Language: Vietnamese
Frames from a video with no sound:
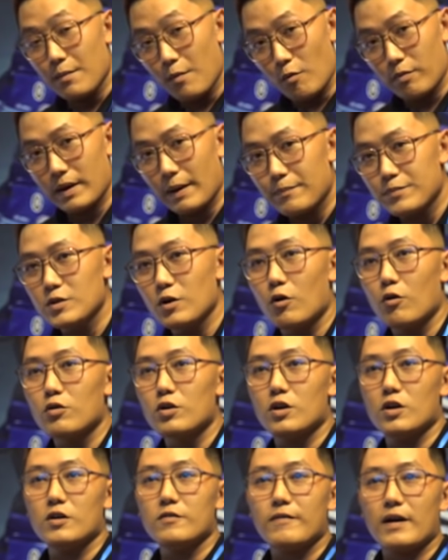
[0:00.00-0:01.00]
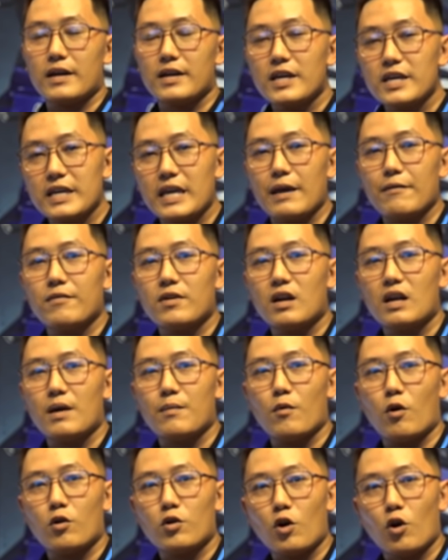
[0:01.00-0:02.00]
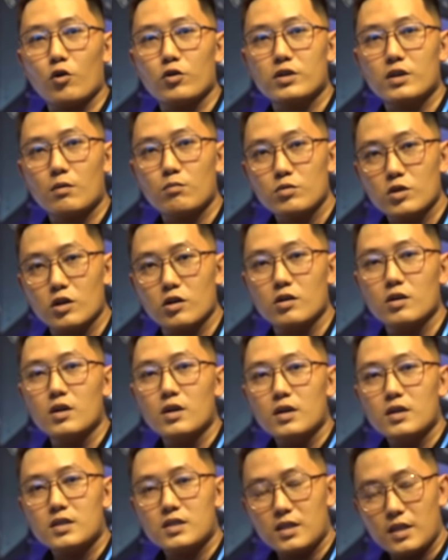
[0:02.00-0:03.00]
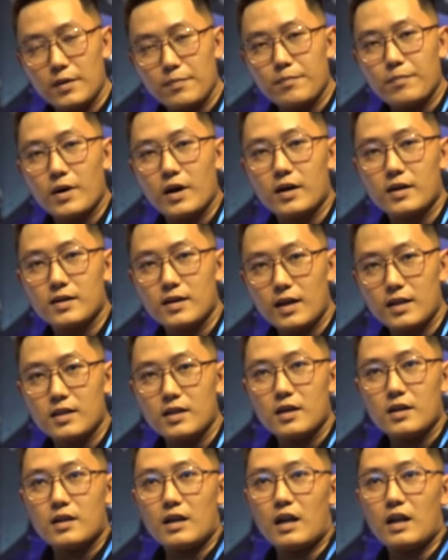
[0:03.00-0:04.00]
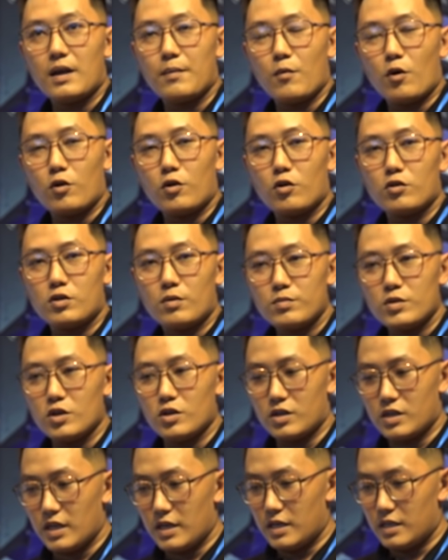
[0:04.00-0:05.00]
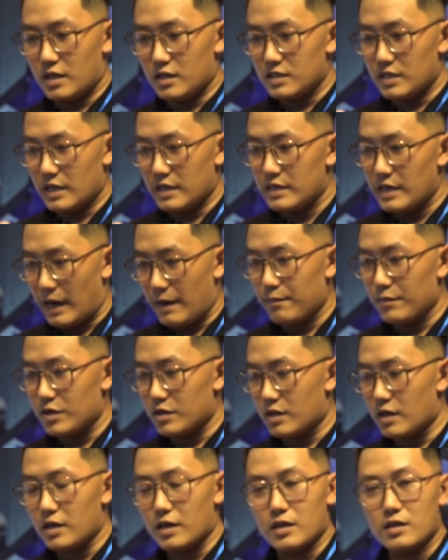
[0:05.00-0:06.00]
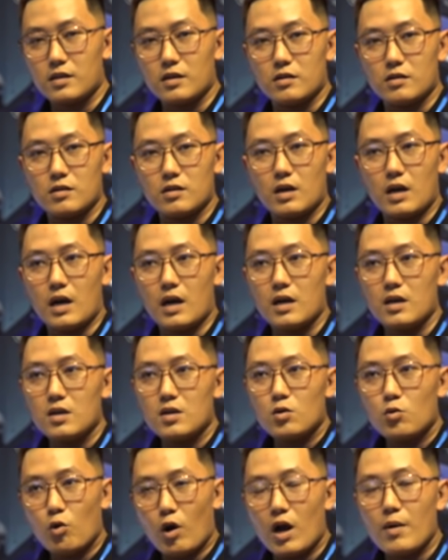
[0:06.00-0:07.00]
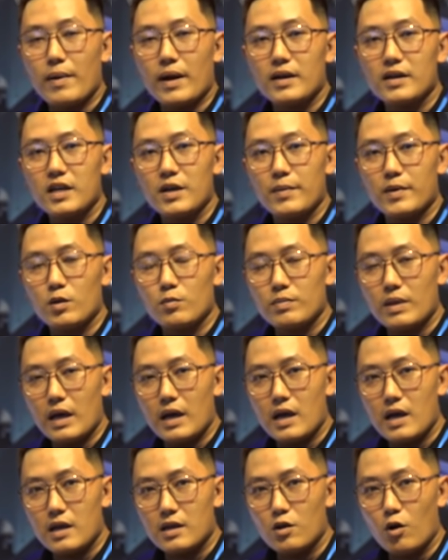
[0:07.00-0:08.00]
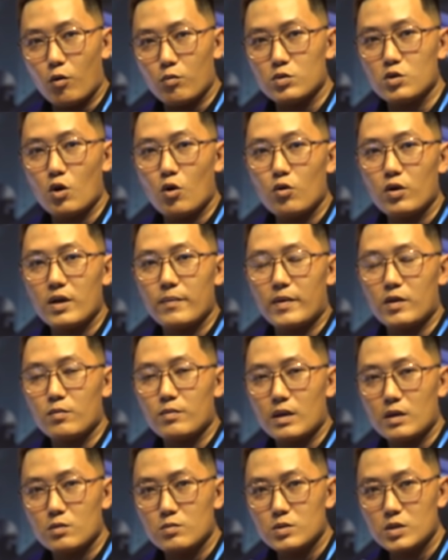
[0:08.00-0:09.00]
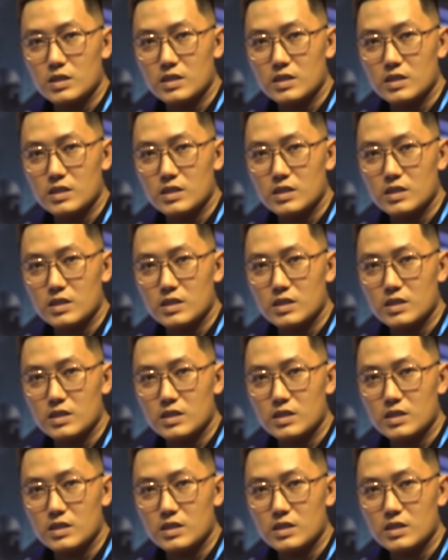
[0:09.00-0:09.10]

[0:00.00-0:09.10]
thêm một cấp số nữa, và đi kèm với nó là bộ nồi chống trượt Slipper Clutch. Đó là bộ nồi chống trượt thì nó sẽ giảm được cái hiện tượng khóa bánh khi mà chúng ta dồn số, khi mà chúng ta